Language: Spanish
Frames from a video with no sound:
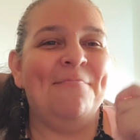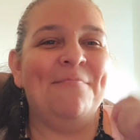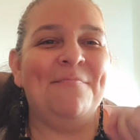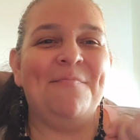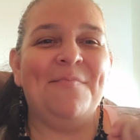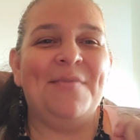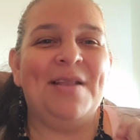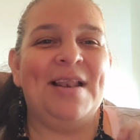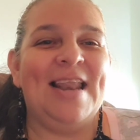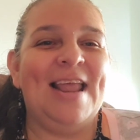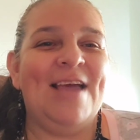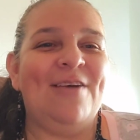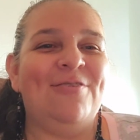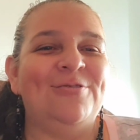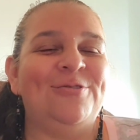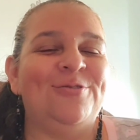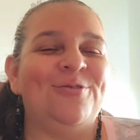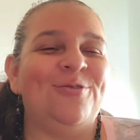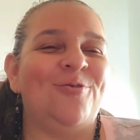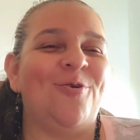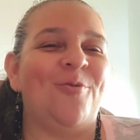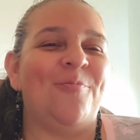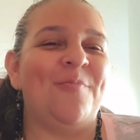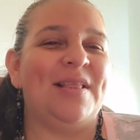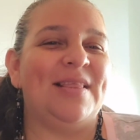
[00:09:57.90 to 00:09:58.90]
leo sus
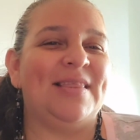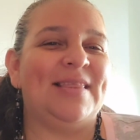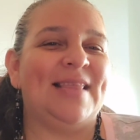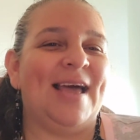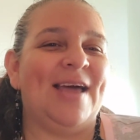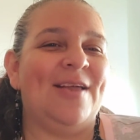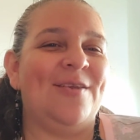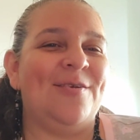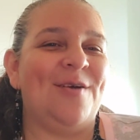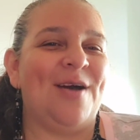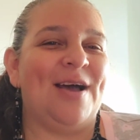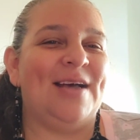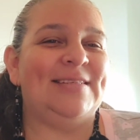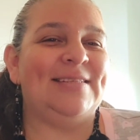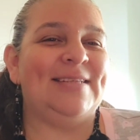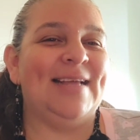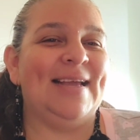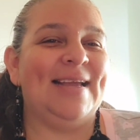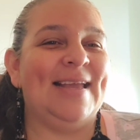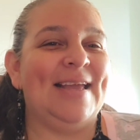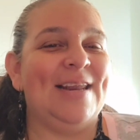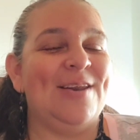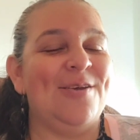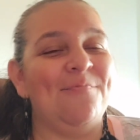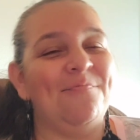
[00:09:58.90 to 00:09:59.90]
comentarios. Así
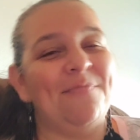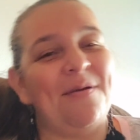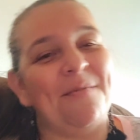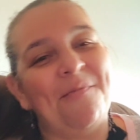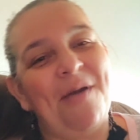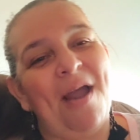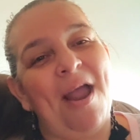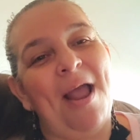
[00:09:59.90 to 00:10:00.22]
que nos vemos